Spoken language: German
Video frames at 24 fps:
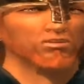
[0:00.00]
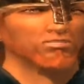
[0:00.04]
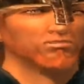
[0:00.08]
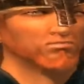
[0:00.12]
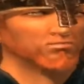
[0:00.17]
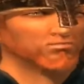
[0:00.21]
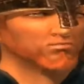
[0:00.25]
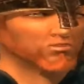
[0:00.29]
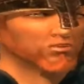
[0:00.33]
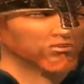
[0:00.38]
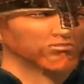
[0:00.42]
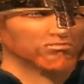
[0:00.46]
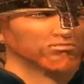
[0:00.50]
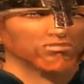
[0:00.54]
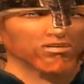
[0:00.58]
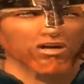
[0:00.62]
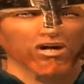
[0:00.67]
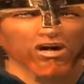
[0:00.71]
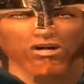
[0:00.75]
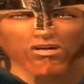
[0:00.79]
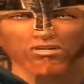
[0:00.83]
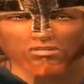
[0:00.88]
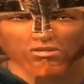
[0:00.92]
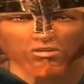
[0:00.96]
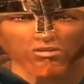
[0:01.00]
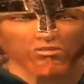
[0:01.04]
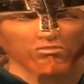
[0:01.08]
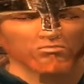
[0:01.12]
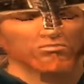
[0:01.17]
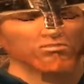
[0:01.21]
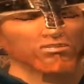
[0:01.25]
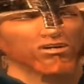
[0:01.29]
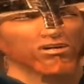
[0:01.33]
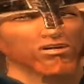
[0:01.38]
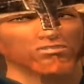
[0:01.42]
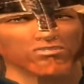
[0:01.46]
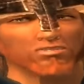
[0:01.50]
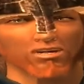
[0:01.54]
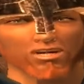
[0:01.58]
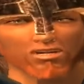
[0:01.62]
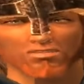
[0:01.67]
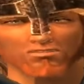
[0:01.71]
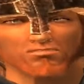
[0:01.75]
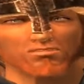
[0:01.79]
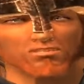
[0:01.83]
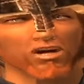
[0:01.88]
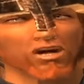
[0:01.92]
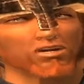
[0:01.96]
Wenn mir etwas einfällt, das noch
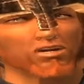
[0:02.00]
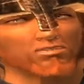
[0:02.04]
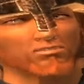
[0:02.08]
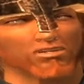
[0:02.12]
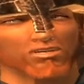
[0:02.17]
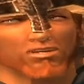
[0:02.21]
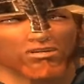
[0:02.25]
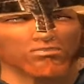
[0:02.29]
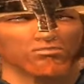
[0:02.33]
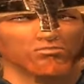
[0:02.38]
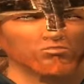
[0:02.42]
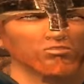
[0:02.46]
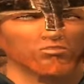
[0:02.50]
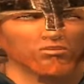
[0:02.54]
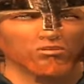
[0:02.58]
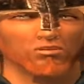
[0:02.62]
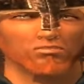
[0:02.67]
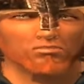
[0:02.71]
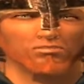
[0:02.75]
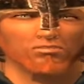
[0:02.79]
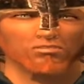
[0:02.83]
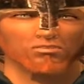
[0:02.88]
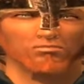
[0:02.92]
abstoßender ist als ihr.